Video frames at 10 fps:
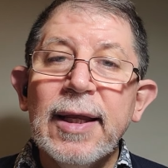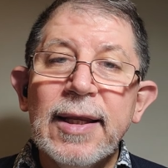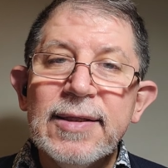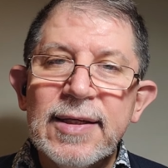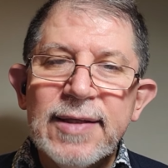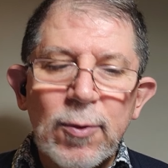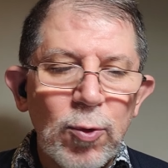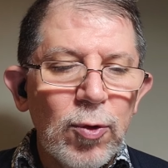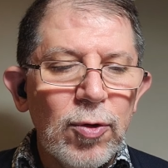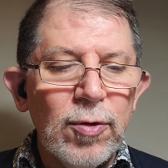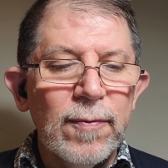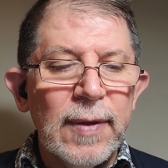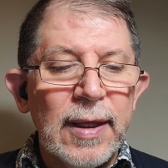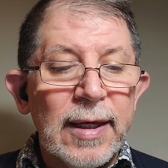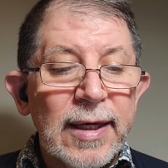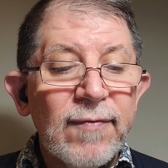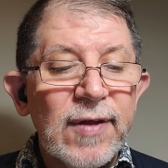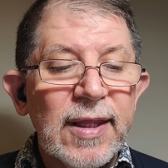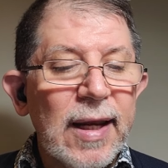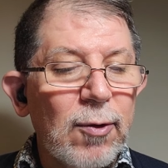Les aseguro que
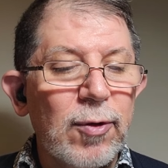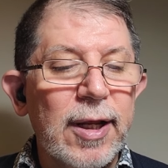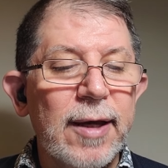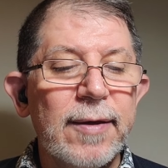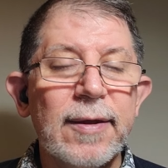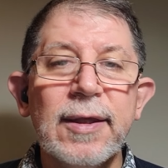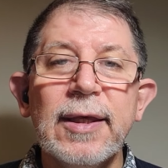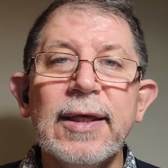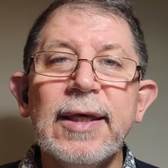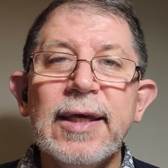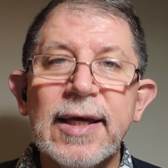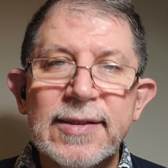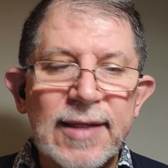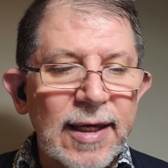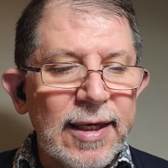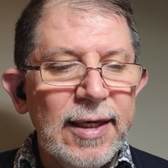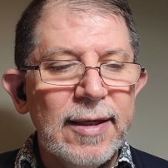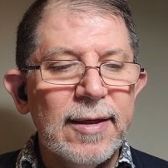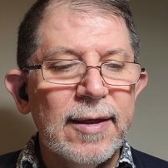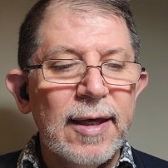viene la hora, y ya está
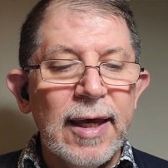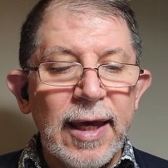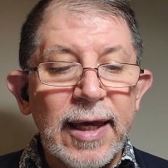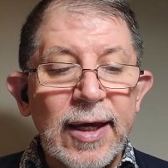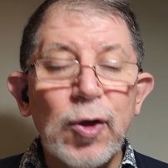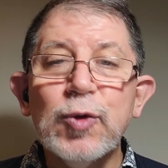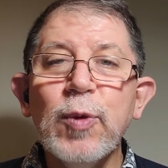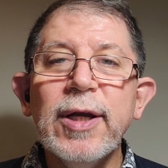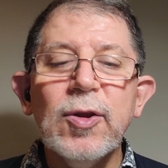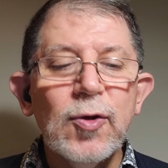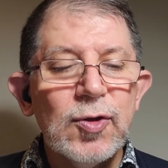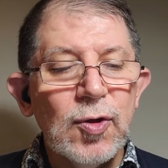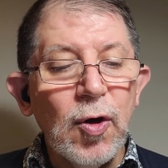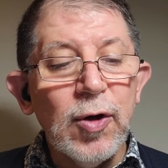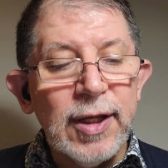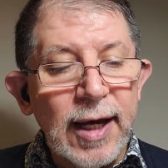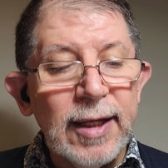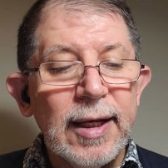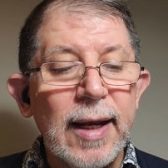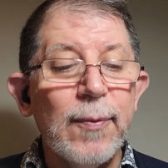aquí, en que los muertos
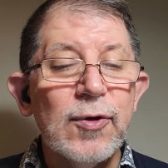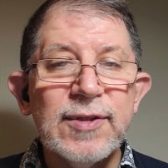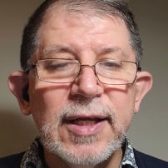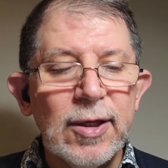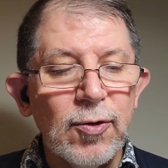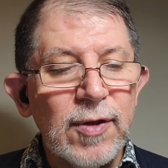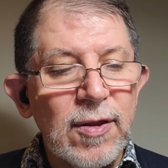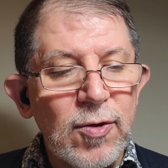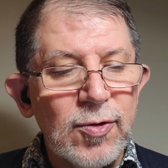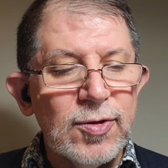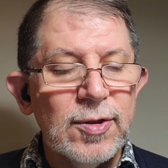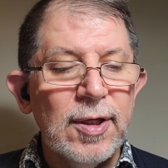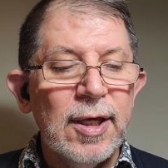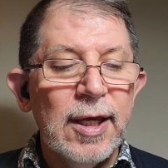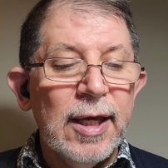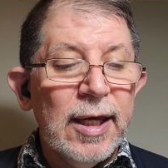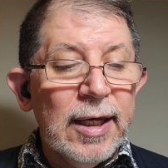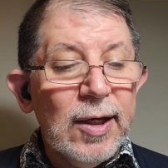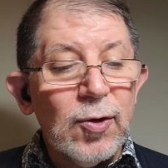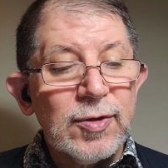oirán la voz del Hijo de Dios,
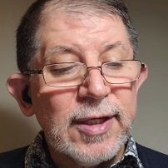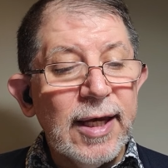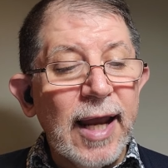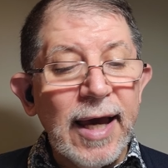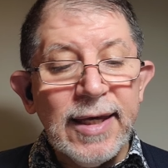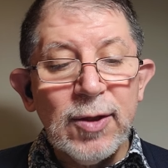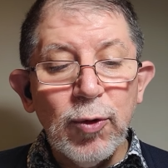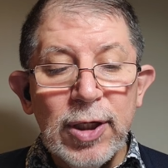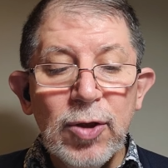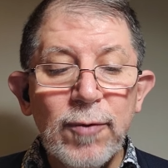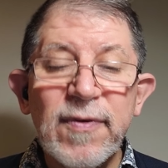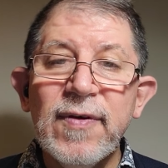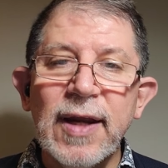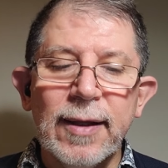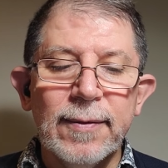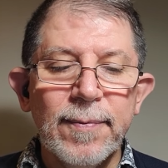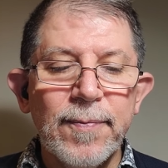y los que la hayan oído vivirán.